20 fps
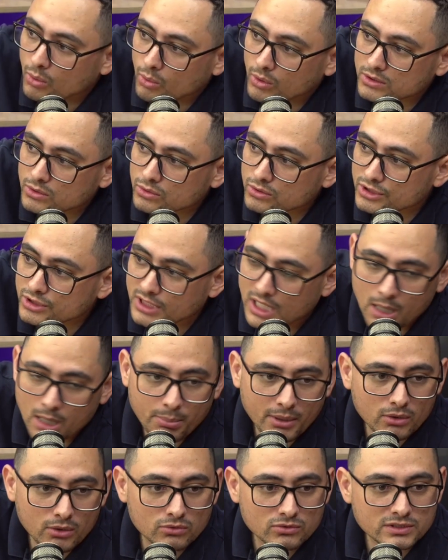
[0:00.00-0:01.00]
quando o
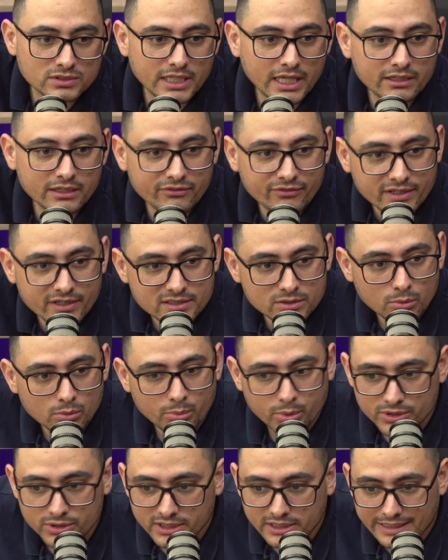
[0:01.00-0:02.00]
Japa consegue fazer um
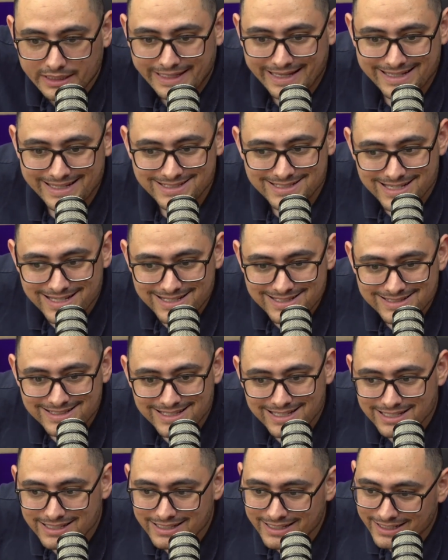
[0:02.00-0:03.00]
podcast
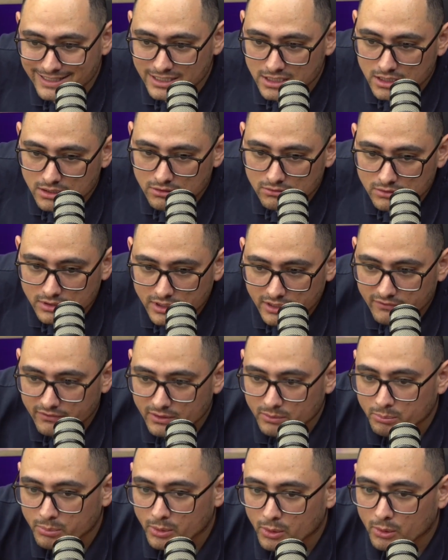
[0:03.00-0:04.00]
excelente que não
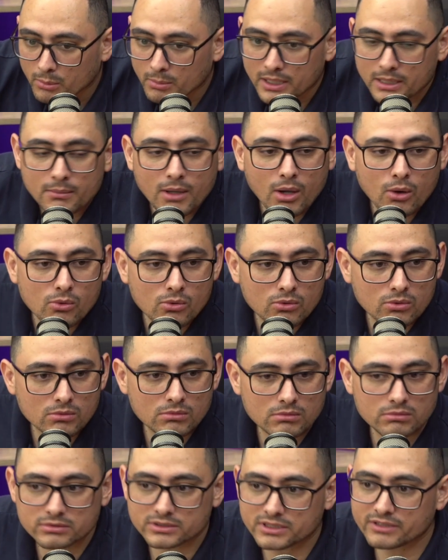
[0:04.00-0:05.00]
teve problema
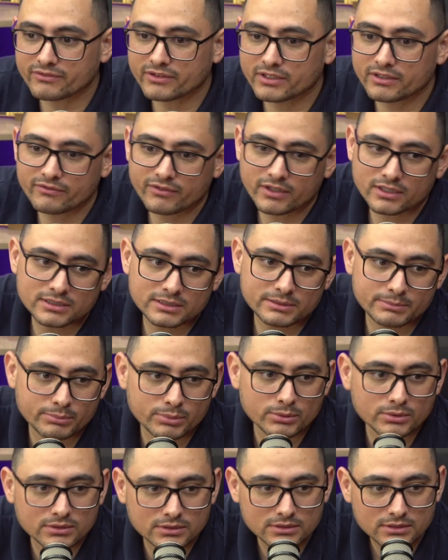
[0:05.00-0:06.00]
algum, você ele fala assim,
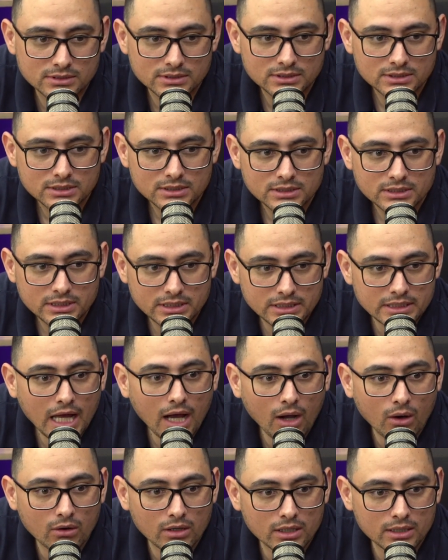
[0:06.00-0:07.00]
pô, que
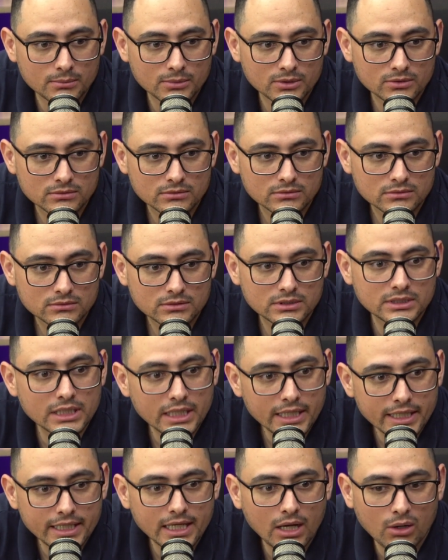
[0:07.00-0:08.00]
da hora, meu. É, é. Que
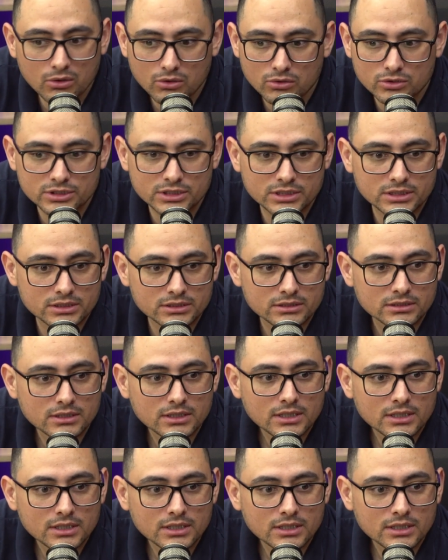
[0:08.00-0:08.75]
legal que hoje